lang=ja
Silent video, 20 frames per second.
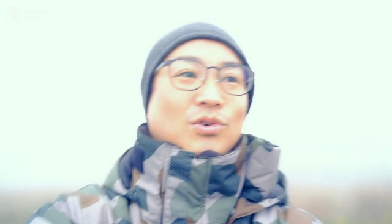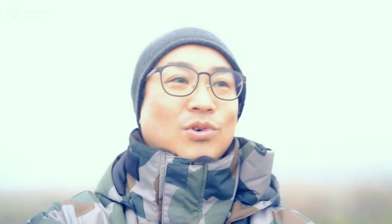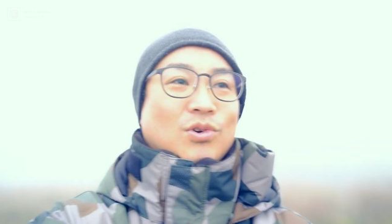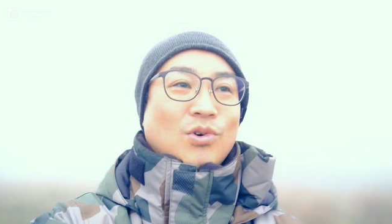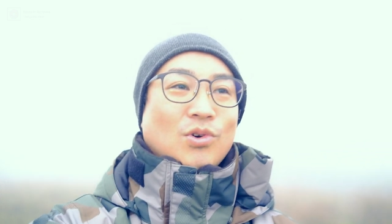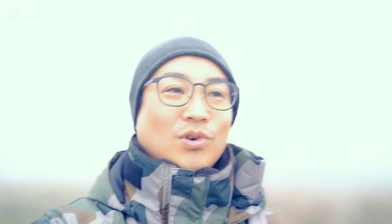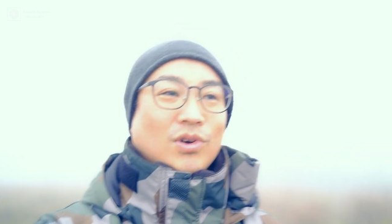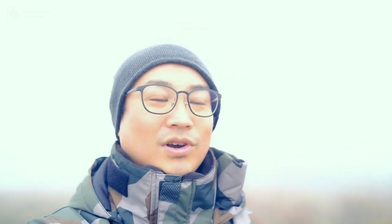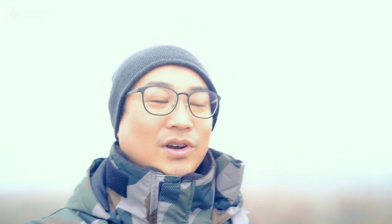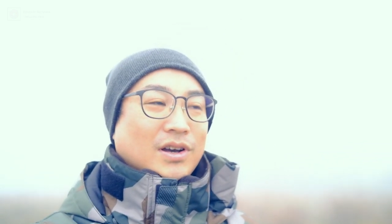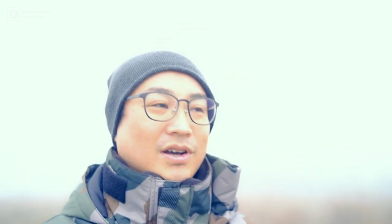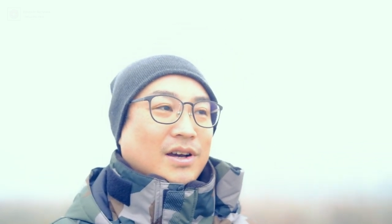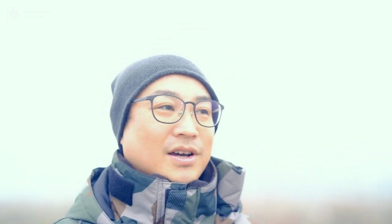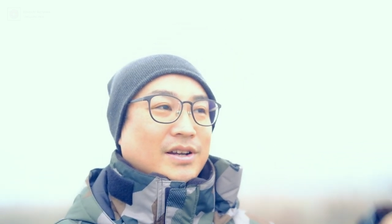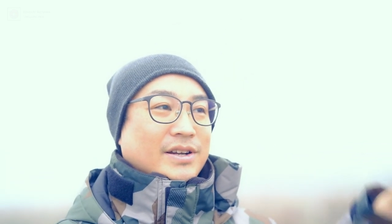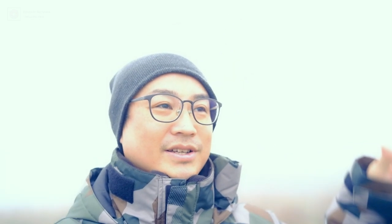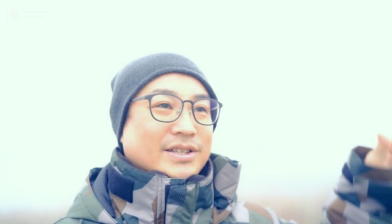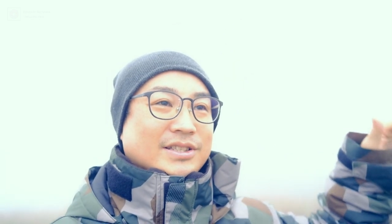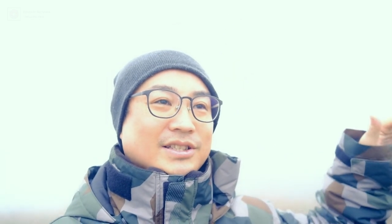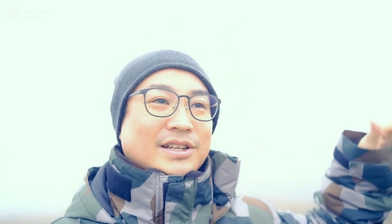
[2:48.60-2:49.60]
こっ
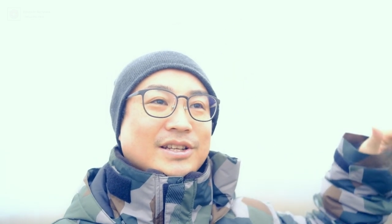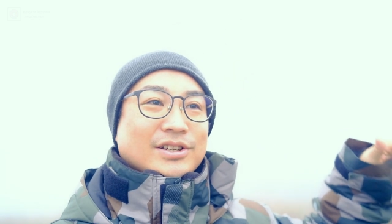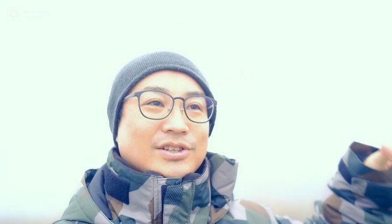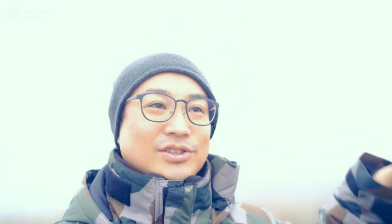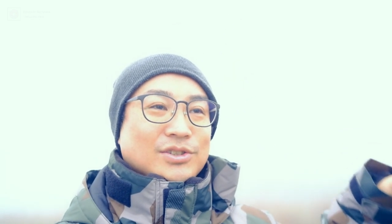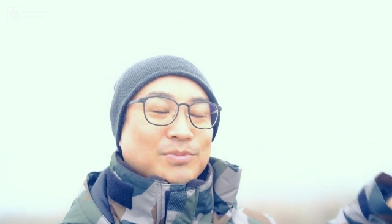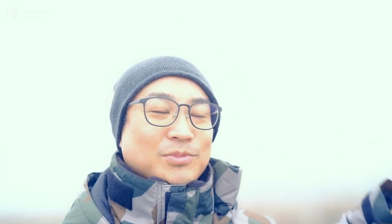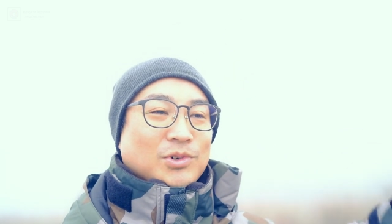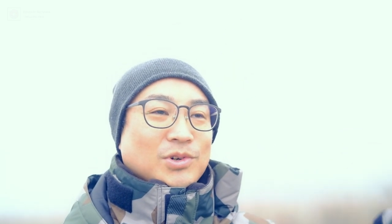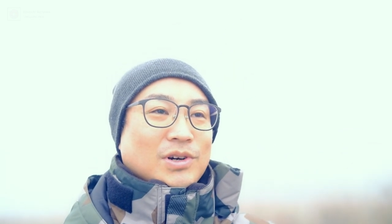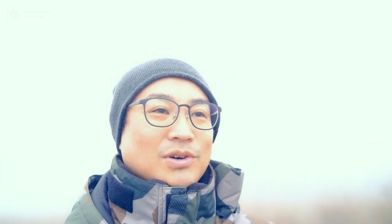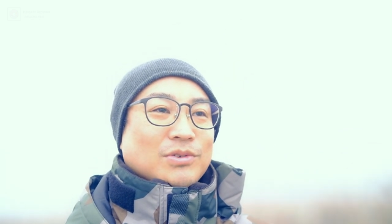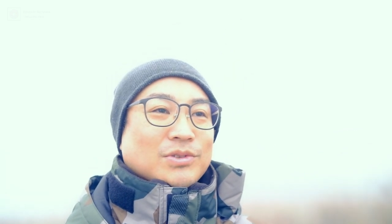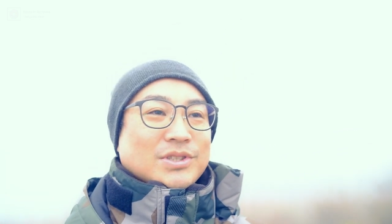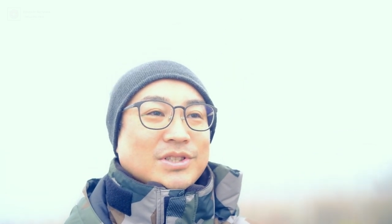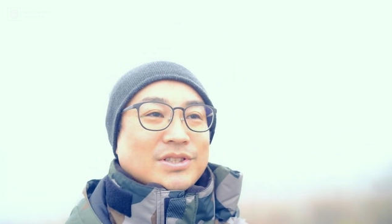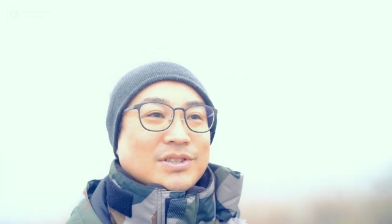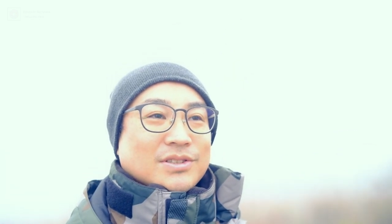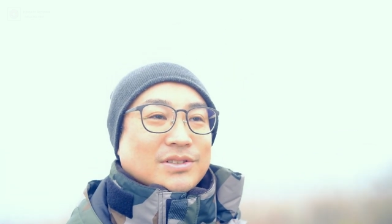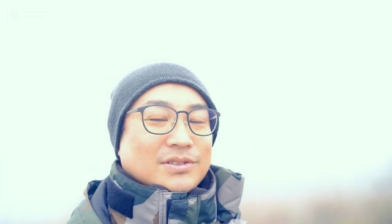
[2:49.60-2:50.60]
から下に雲が
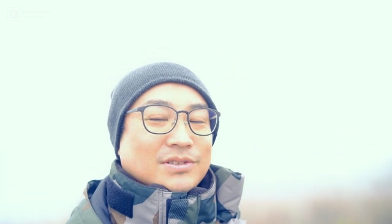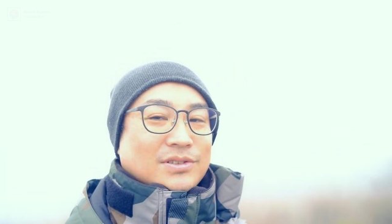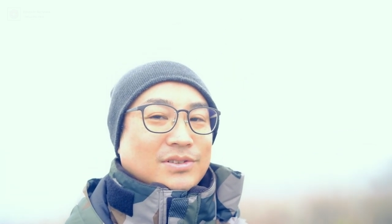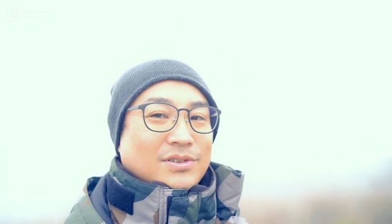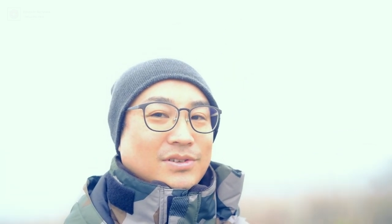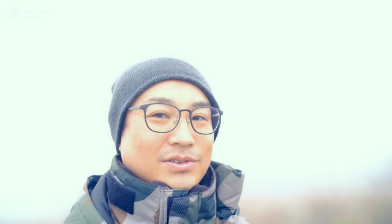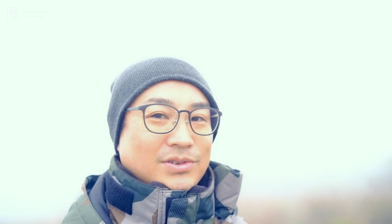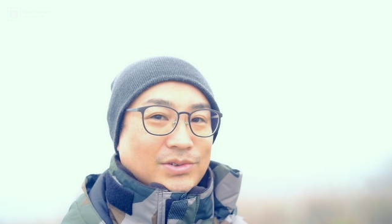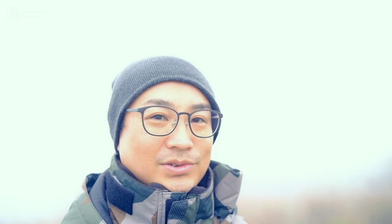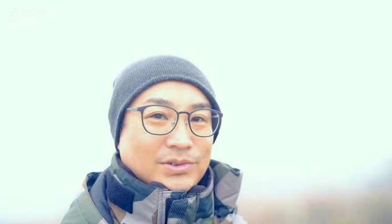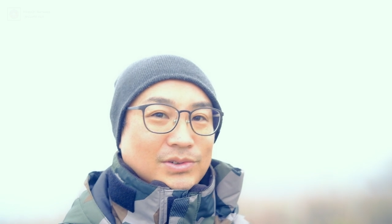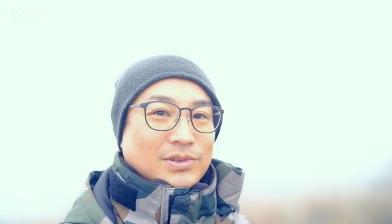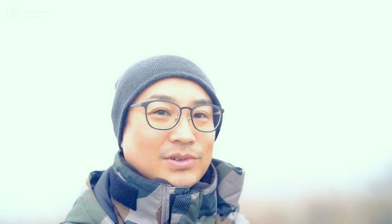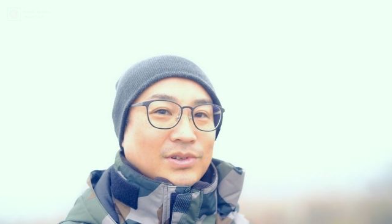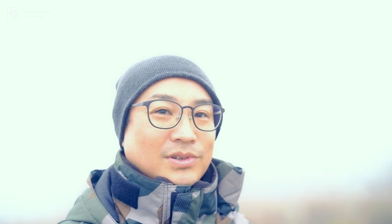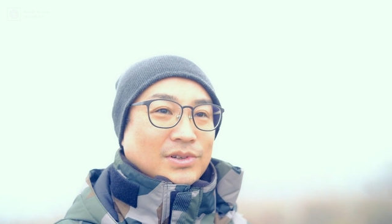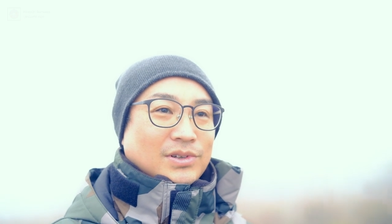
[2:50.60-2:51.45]
落ちると